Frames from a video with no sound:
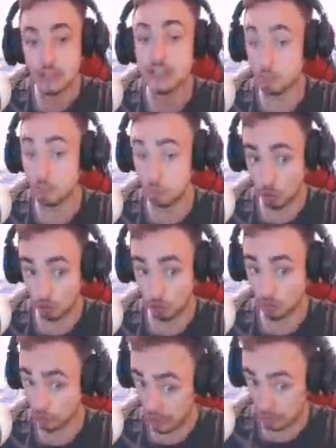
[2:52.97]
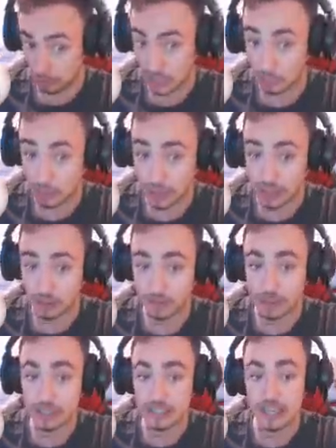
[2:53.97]
его. Да, поэтому, ребята, в
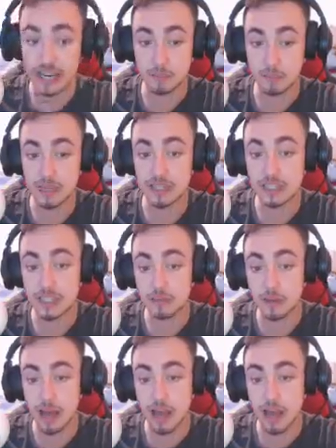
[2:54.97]
этой серии мы с ним,